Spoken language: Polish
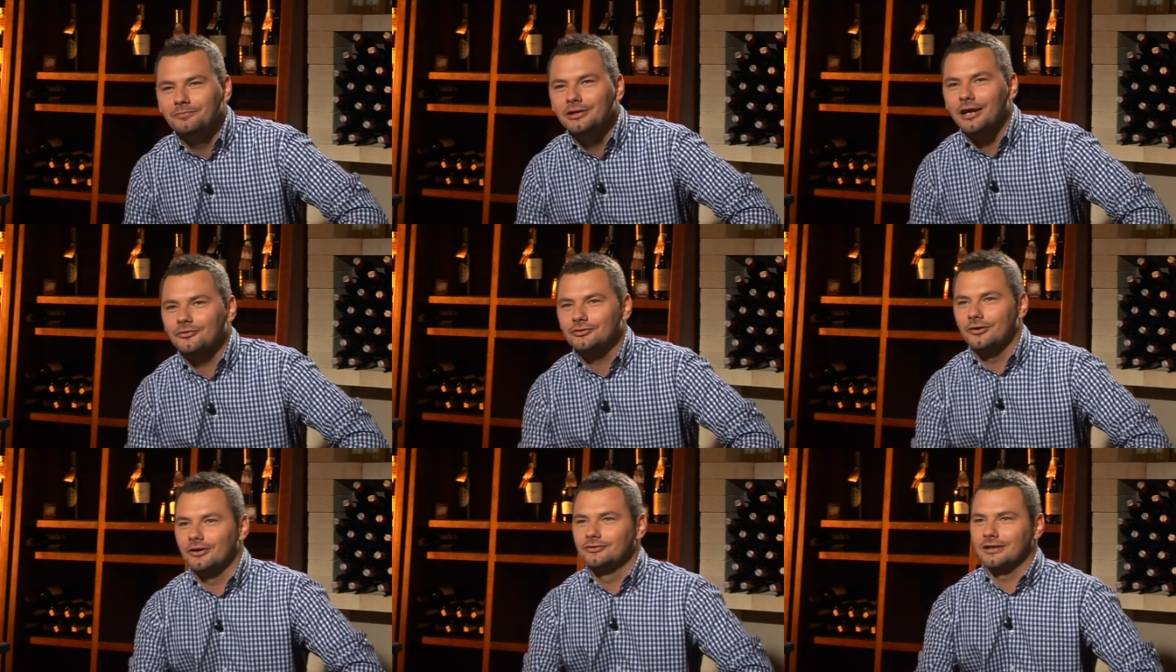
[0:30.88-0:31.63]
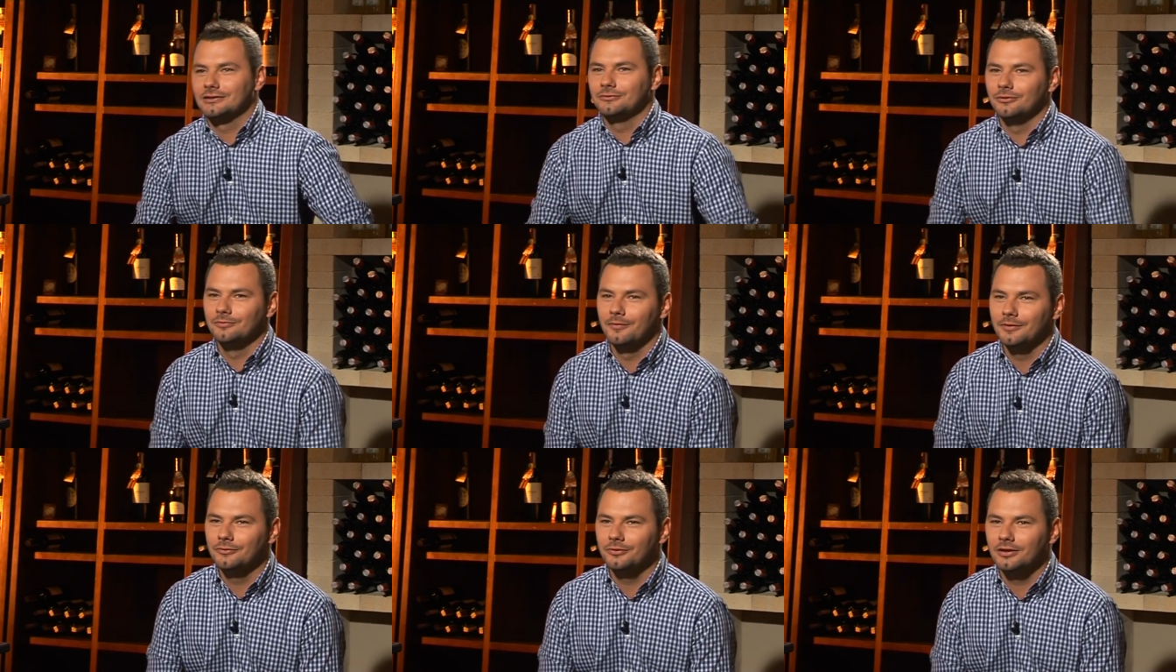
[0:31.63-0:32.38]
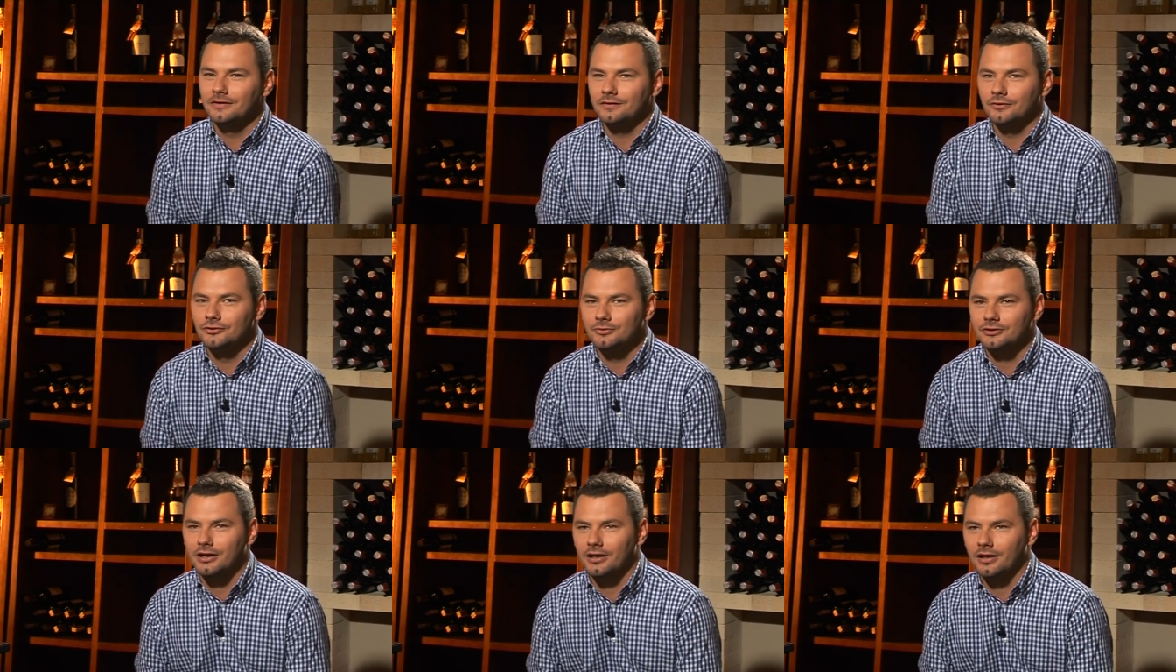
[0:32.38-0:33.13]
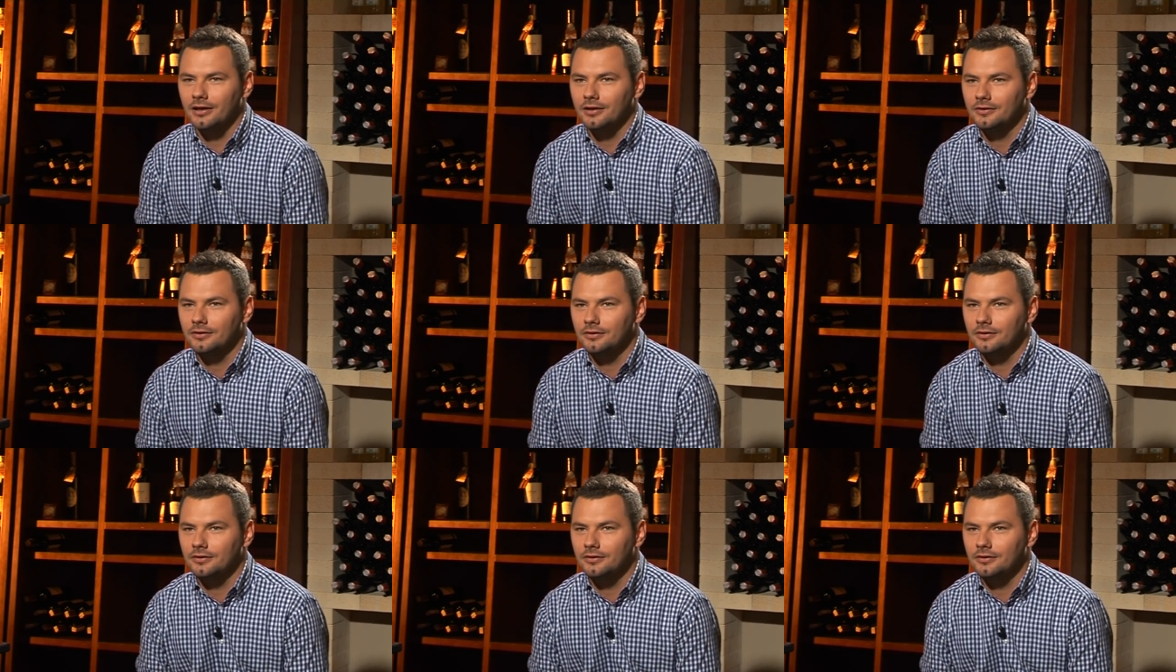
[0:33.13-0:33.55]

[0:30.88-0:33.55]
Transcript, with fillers: Mija już trochę czasu od momentu, kiedy skończyłeś karierę.